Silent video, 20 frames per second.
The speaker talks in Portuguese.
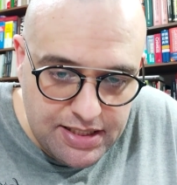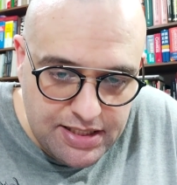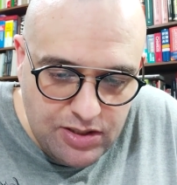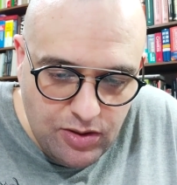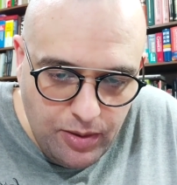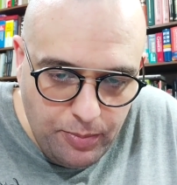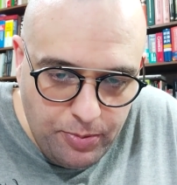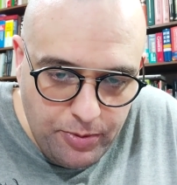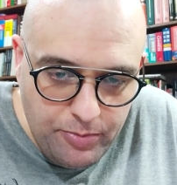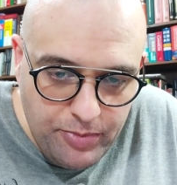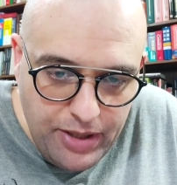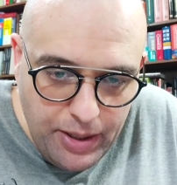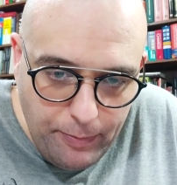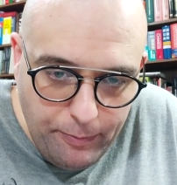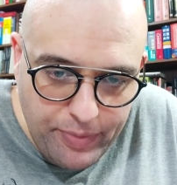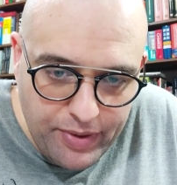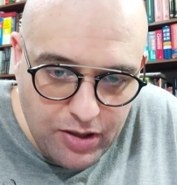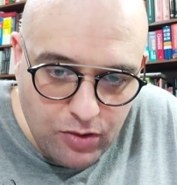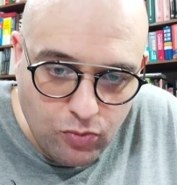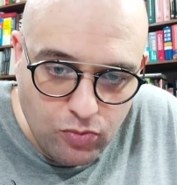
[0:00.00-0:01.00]
Então a primeira
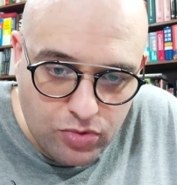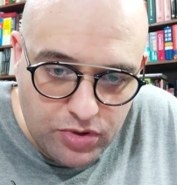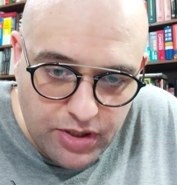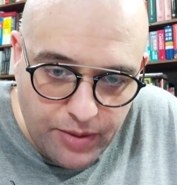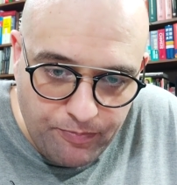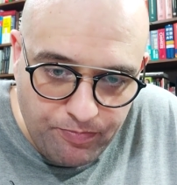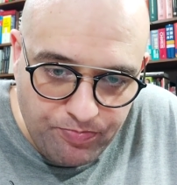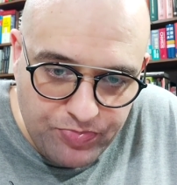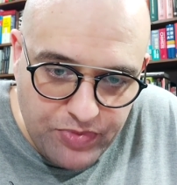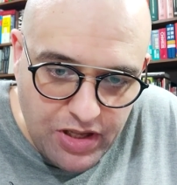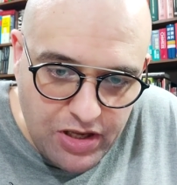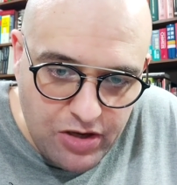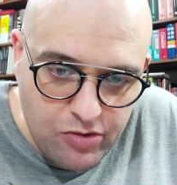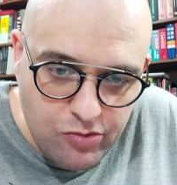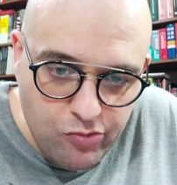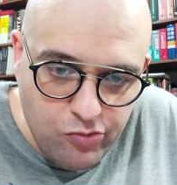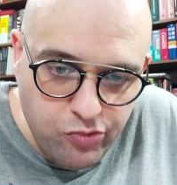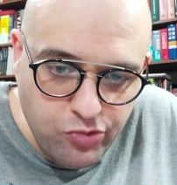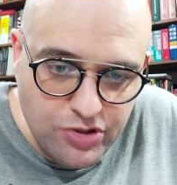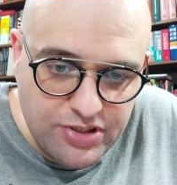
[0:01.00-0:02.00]
pergunta:
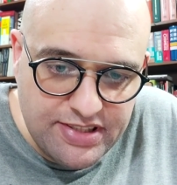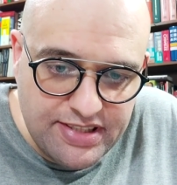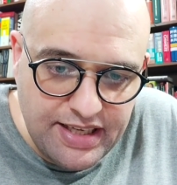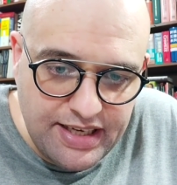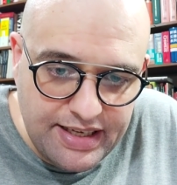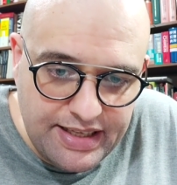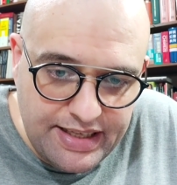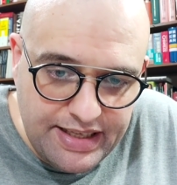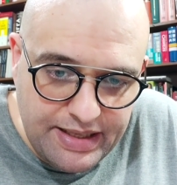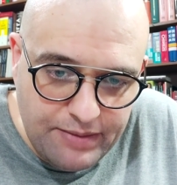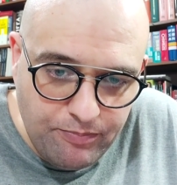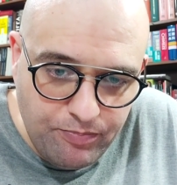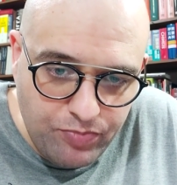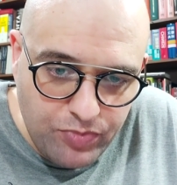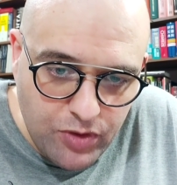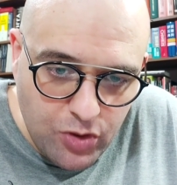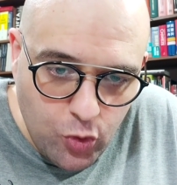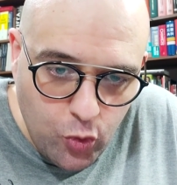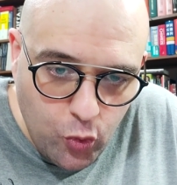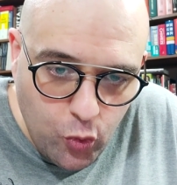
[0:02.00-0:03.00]
você lê
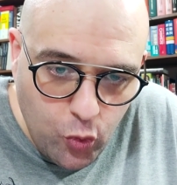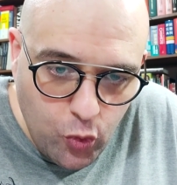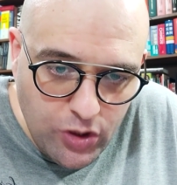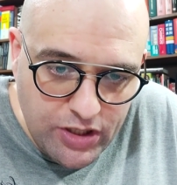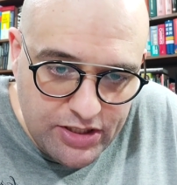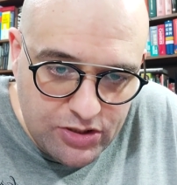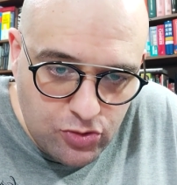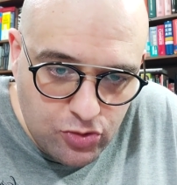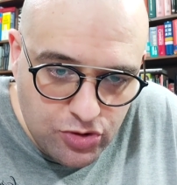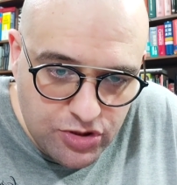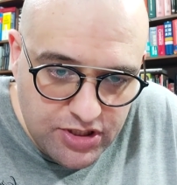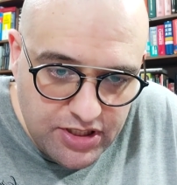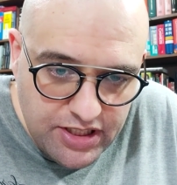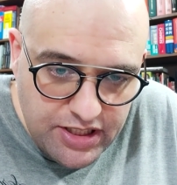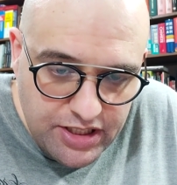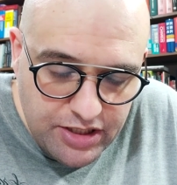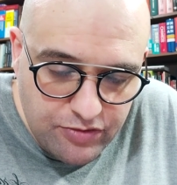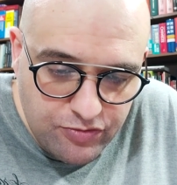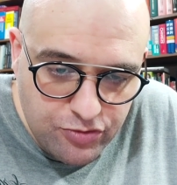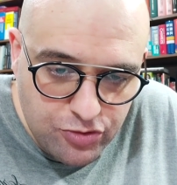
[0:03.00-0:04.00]
quantos
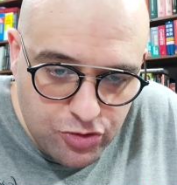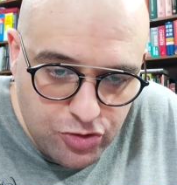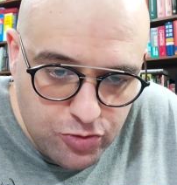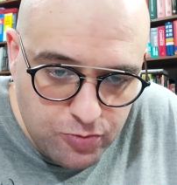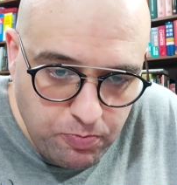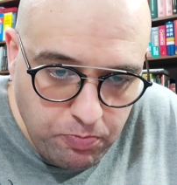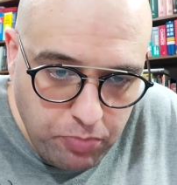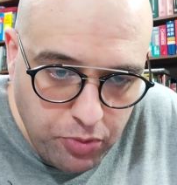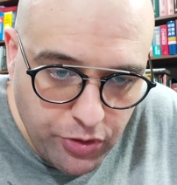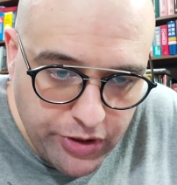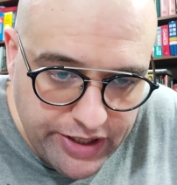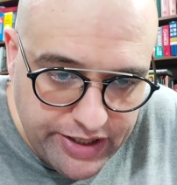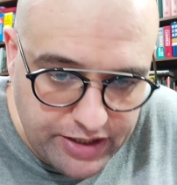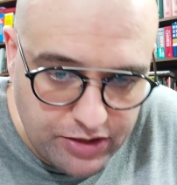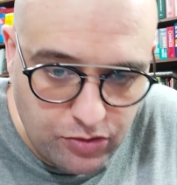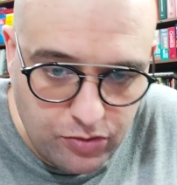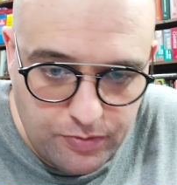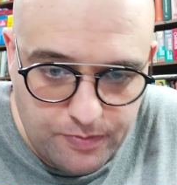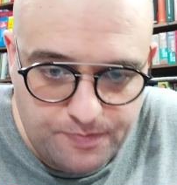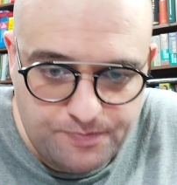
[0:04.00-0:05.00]
livros por
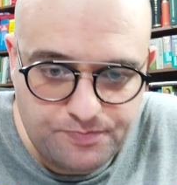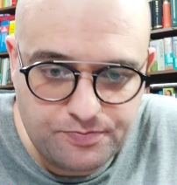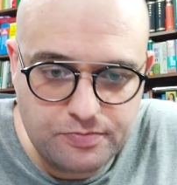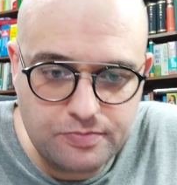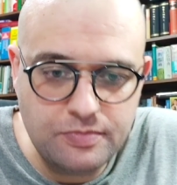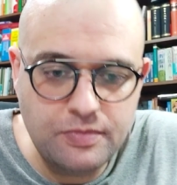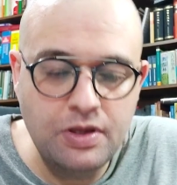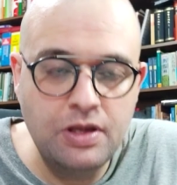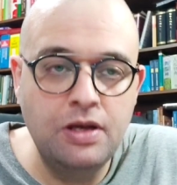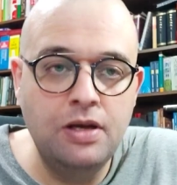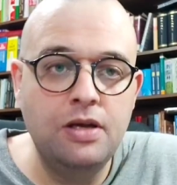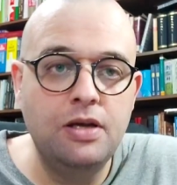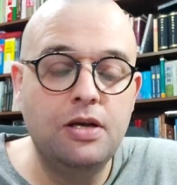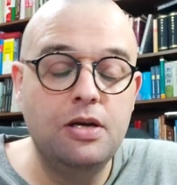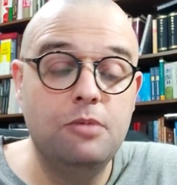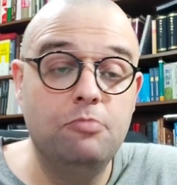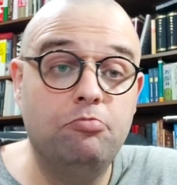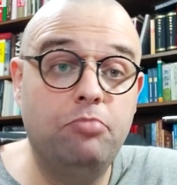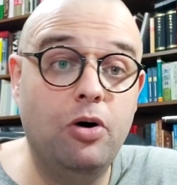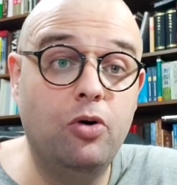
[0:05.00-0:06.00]
ano?
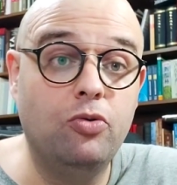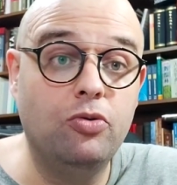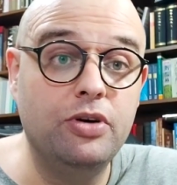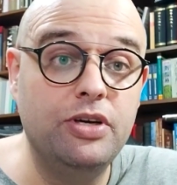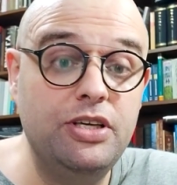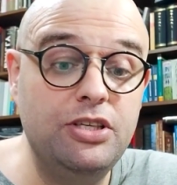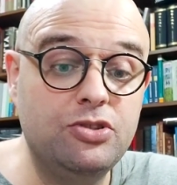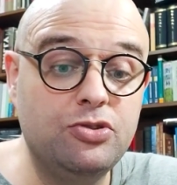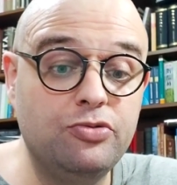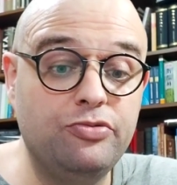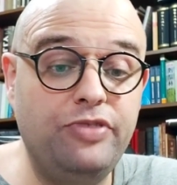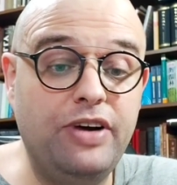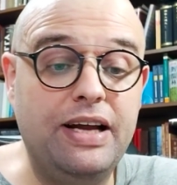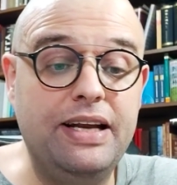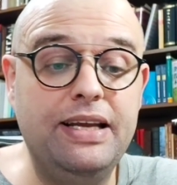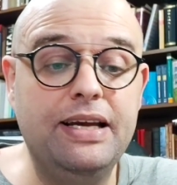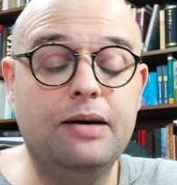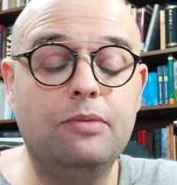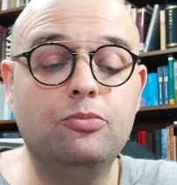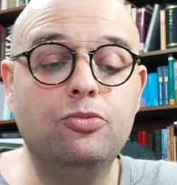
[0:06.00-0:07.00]
Bom, isso
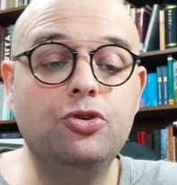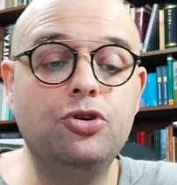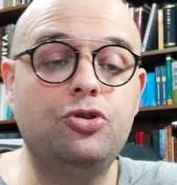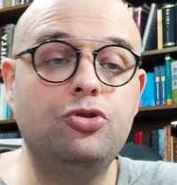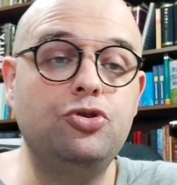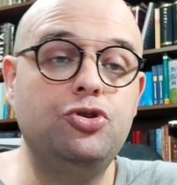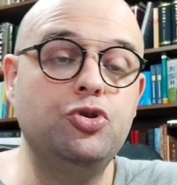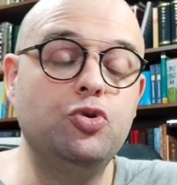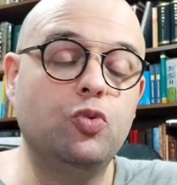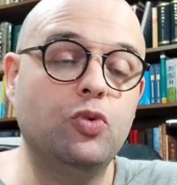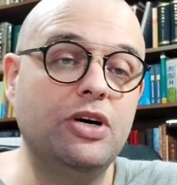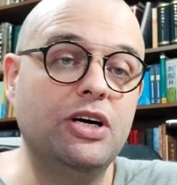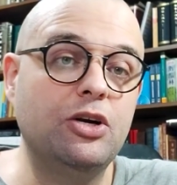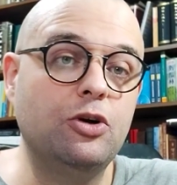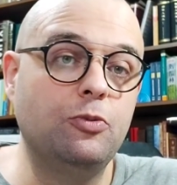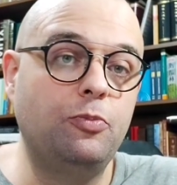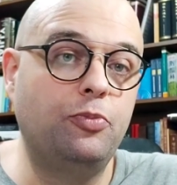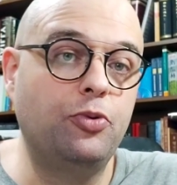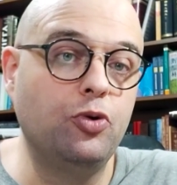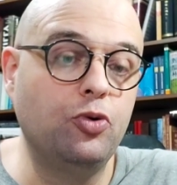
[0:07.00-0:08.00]
varia muito de um
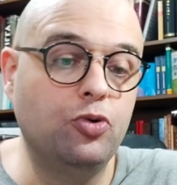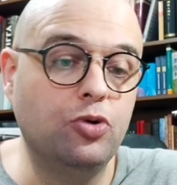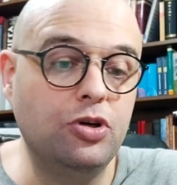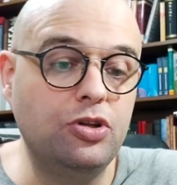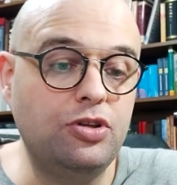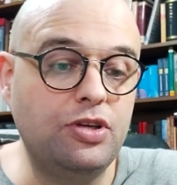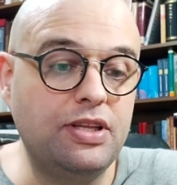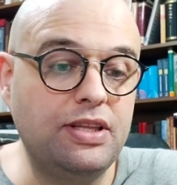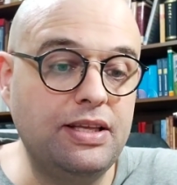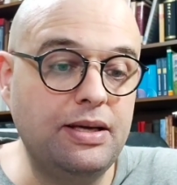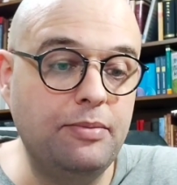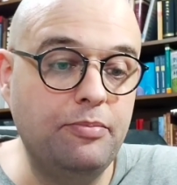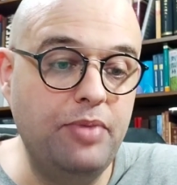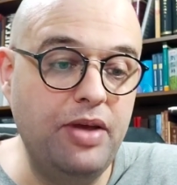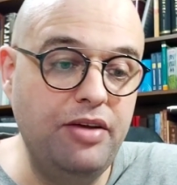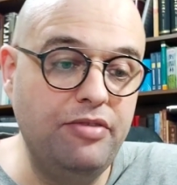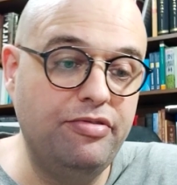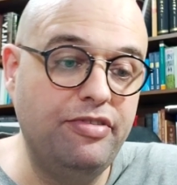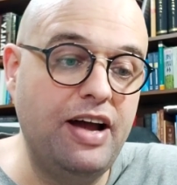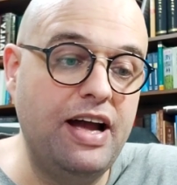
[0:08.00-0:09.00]
ano para o outro e
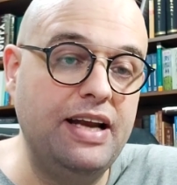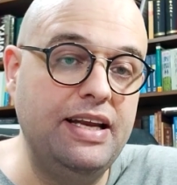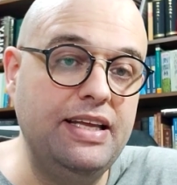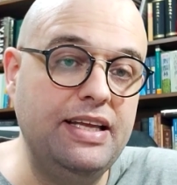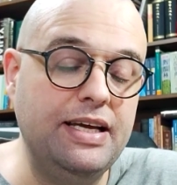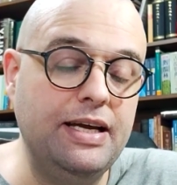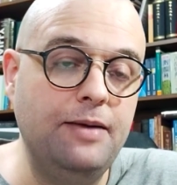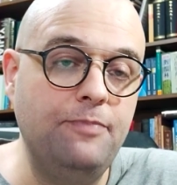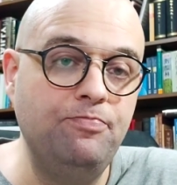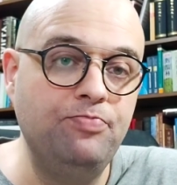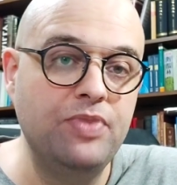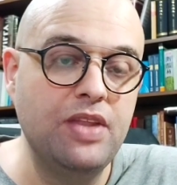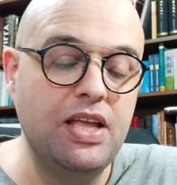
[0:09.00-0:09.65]
também varia